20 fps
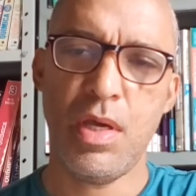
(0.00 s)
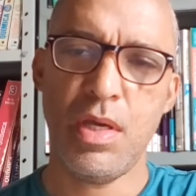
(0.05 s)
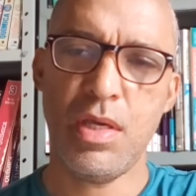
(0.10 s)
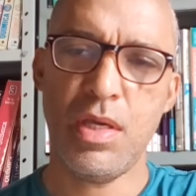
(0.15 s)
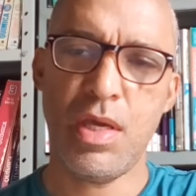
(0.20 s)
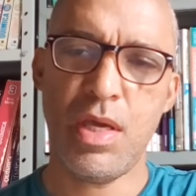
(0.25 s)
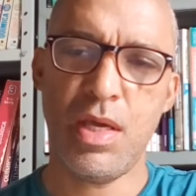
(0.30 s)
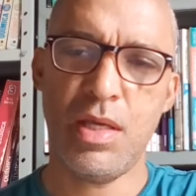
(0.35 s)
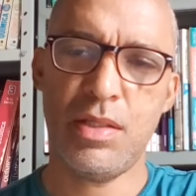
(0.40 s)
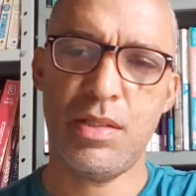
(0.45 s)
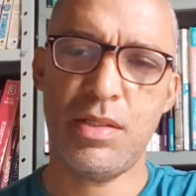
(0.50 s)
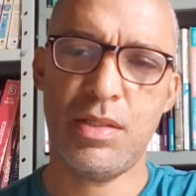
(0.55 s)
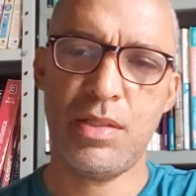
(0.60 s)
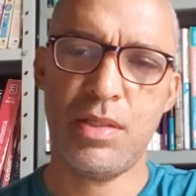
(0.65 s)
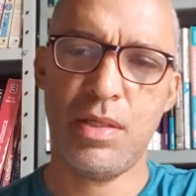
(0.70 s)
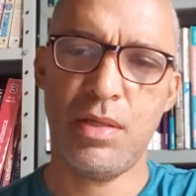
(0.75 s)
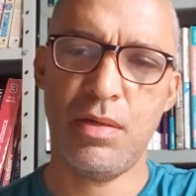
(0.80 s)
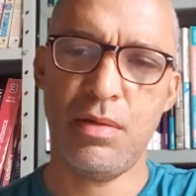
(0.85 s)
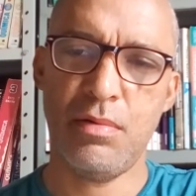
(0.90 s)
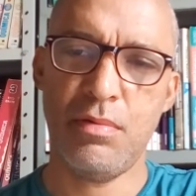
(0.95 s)
e
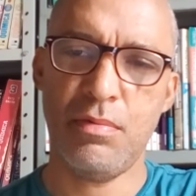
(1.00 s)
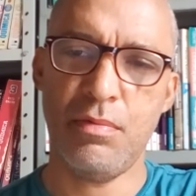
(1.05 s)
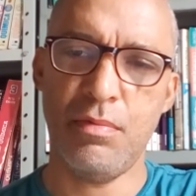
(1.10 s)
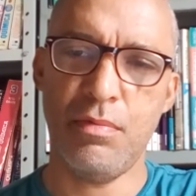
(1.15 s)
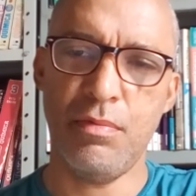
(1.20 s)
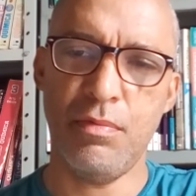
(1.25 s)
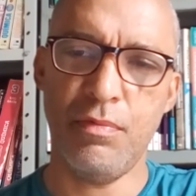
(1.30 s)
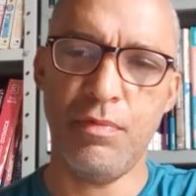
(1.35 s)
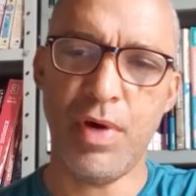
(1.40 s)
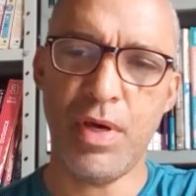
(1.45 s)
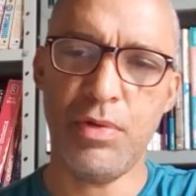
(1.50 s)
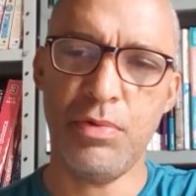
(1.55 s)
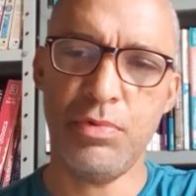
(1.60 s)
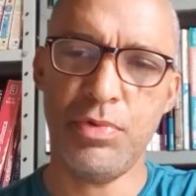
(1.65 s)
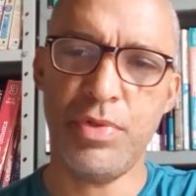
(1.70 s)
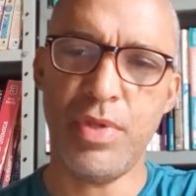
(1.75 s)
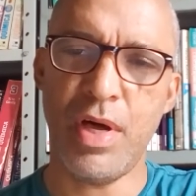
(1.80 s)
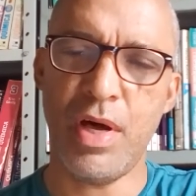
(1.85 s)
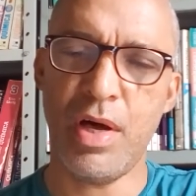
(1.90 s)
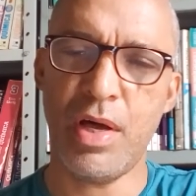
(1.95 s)
essa vai nos
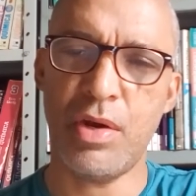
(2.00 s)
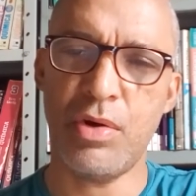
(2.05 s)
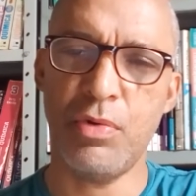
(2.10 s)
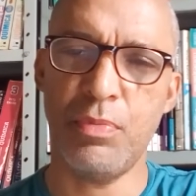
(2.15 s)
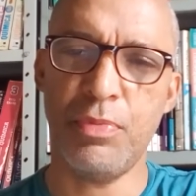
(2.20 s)
dar a